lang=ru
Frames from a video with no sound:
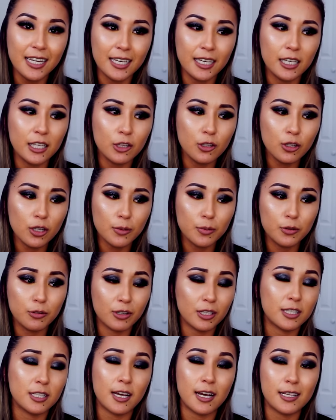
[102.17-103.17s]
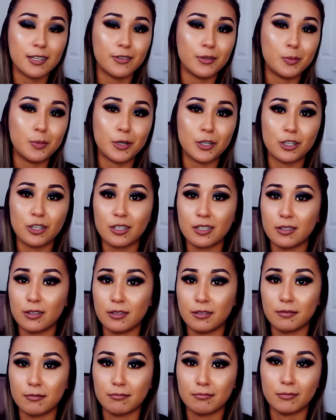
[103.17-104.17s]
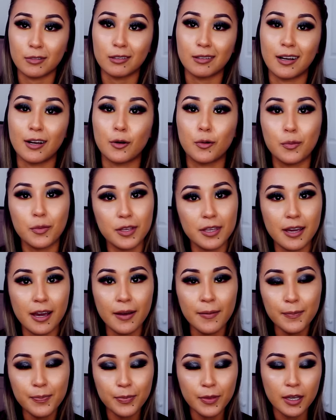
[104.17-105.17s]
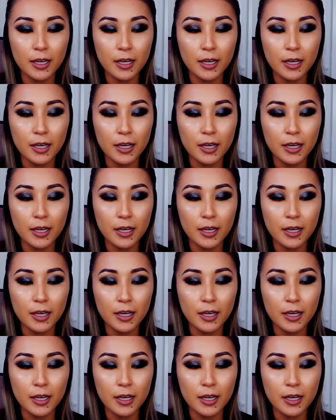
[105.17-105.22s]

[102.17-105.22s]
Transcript: И не только буду рассказывать про жизнь как у меня.